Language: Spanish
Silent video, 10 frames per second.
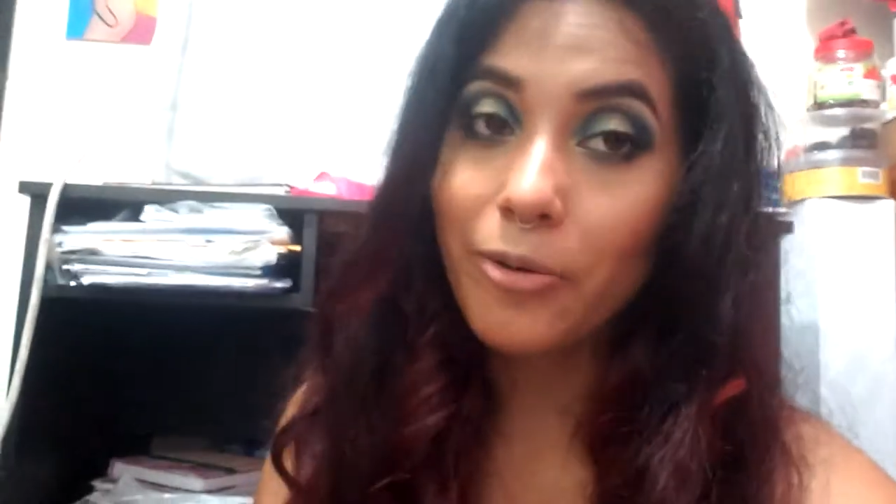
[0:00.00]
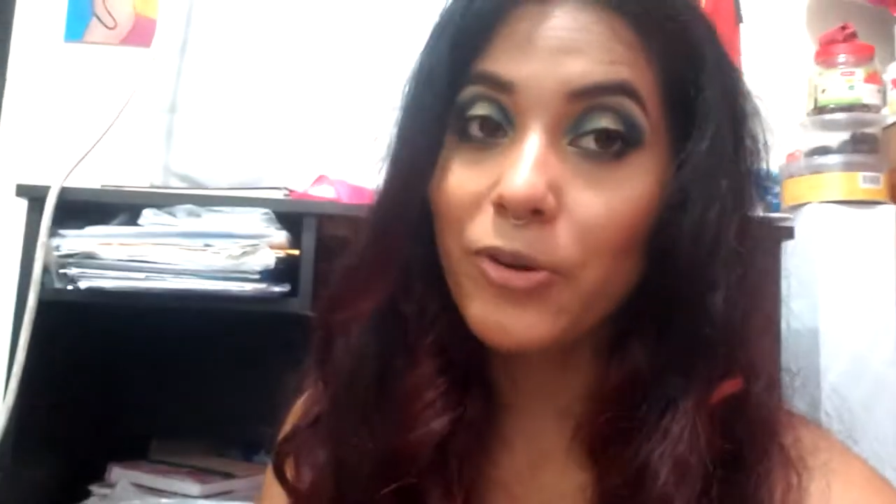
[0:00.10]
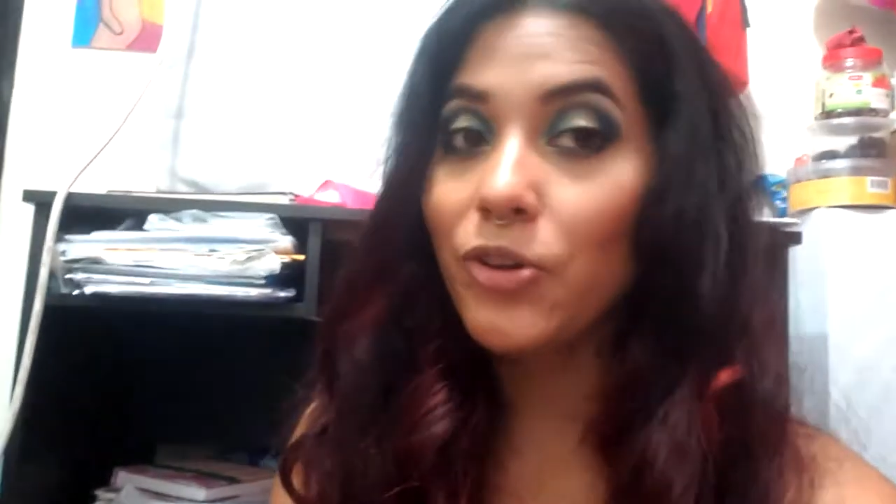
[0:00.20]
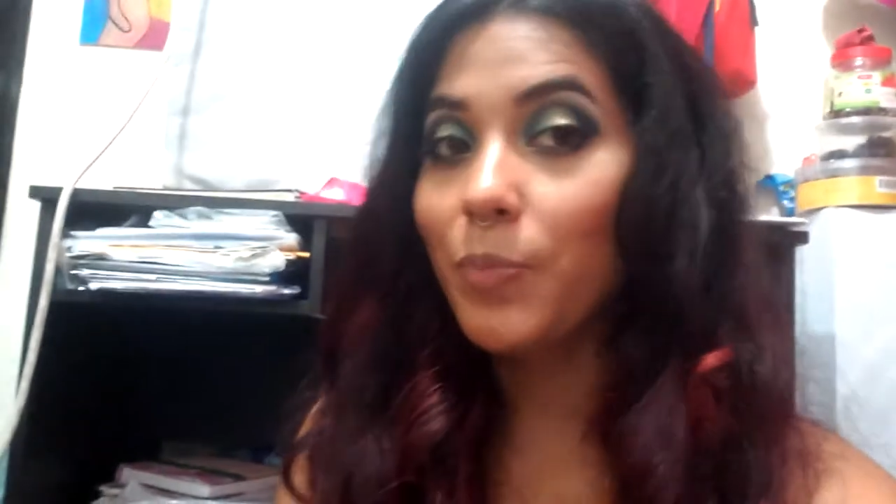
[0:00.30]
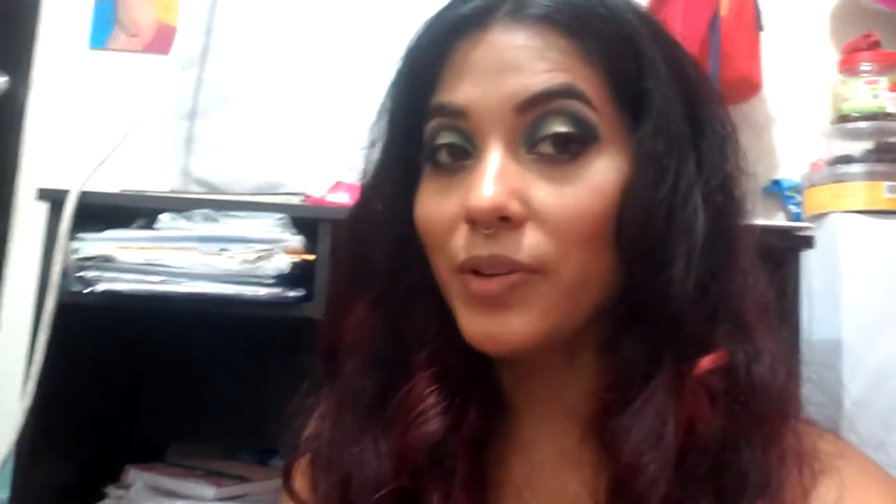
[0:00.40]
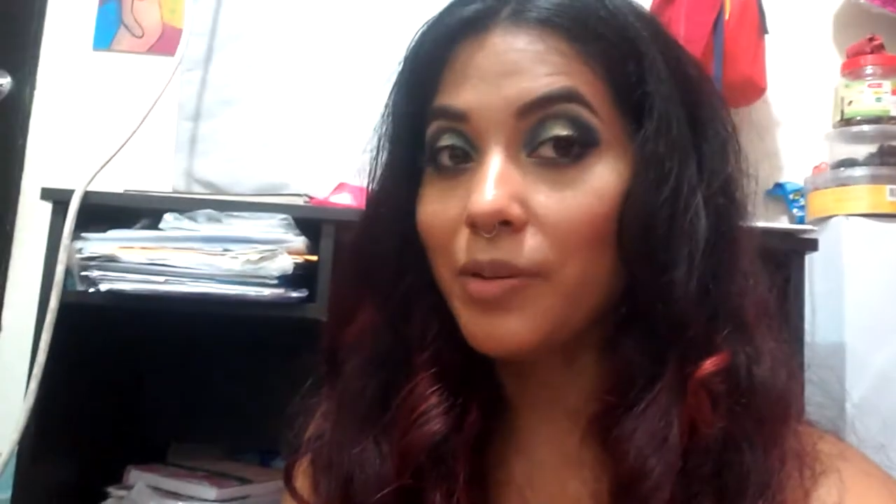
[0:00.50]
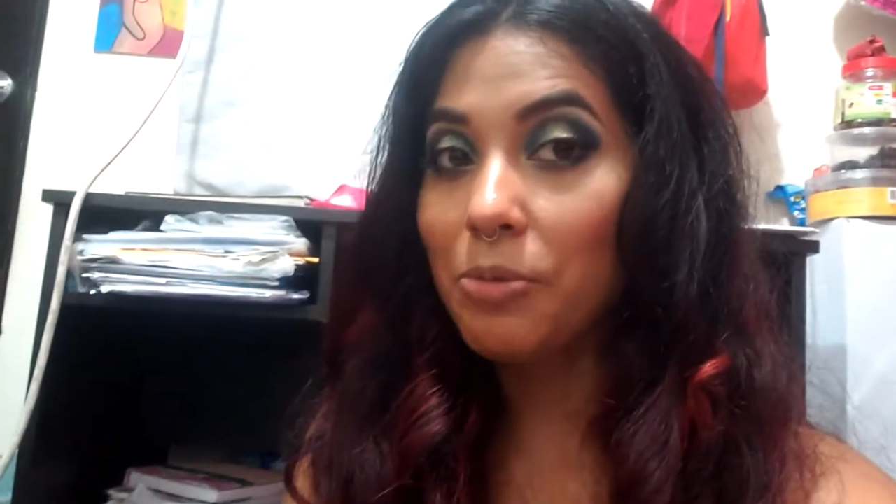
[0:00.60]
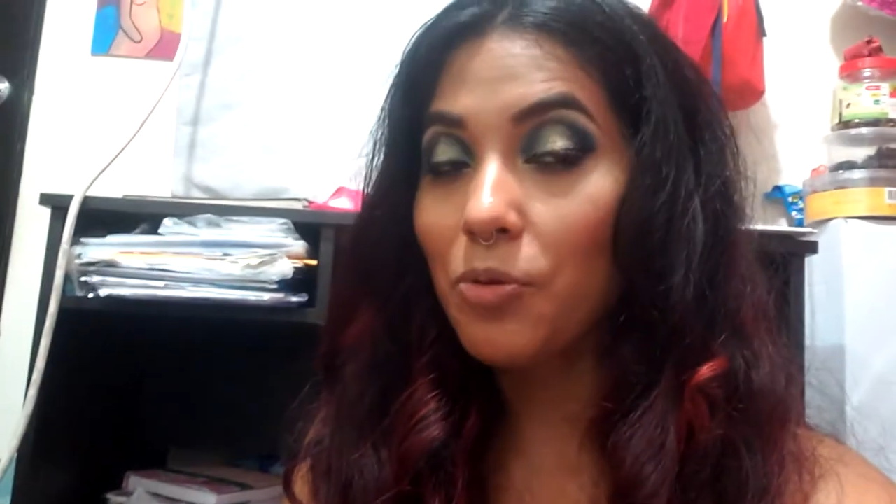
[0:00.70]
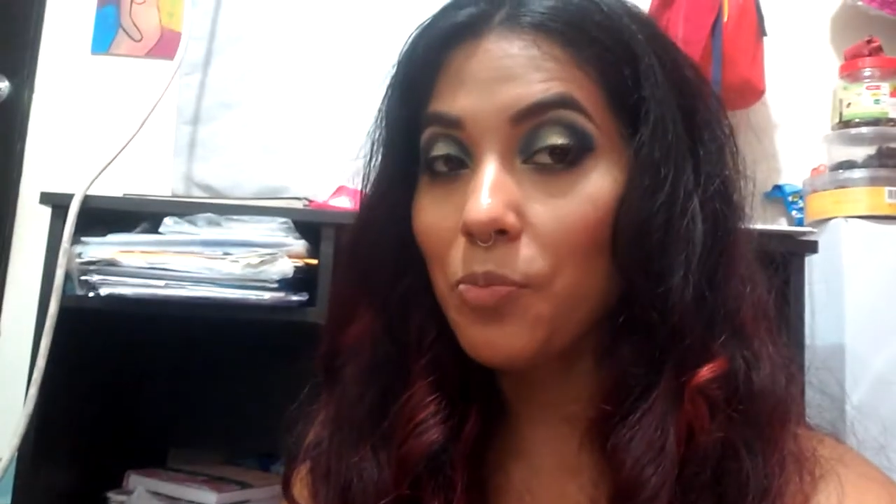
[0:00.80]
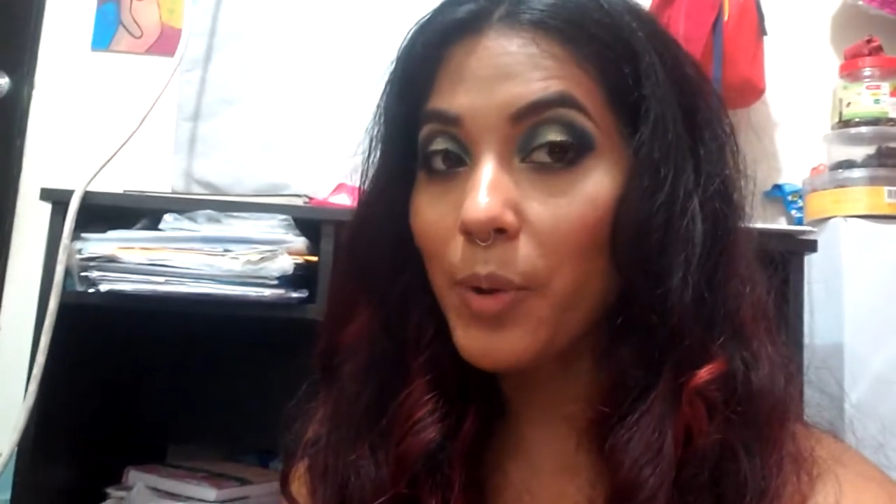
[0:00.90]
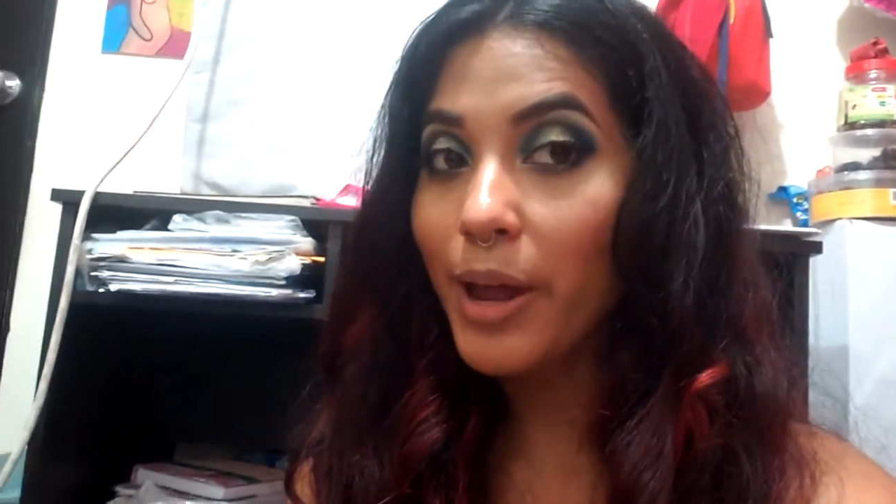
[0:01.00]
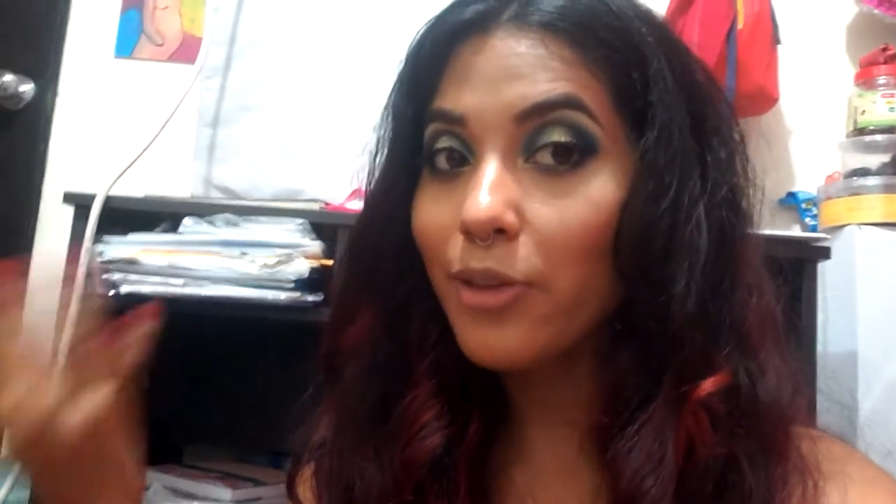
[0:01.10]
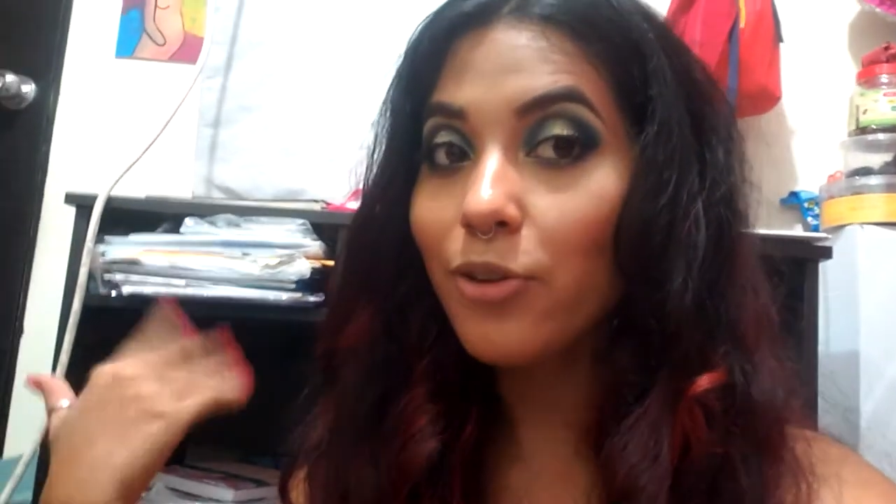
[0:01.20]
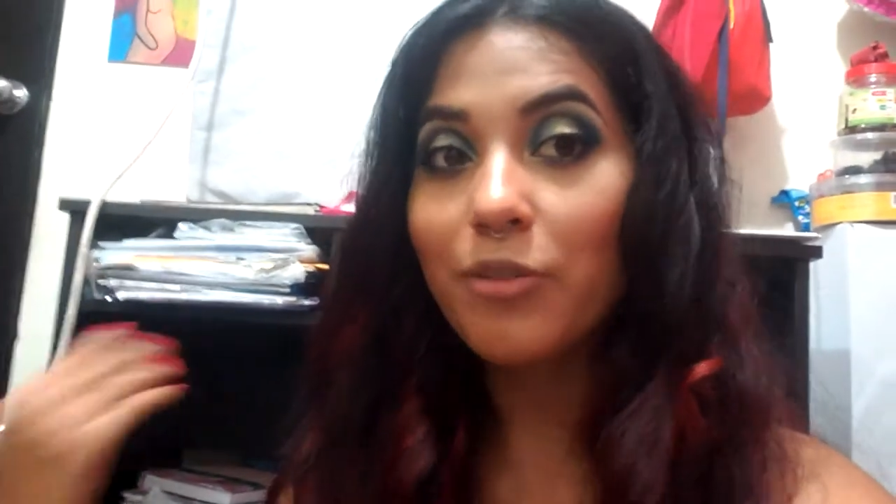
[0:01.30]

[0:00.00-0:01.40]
como yo pasé mi cumpleaños.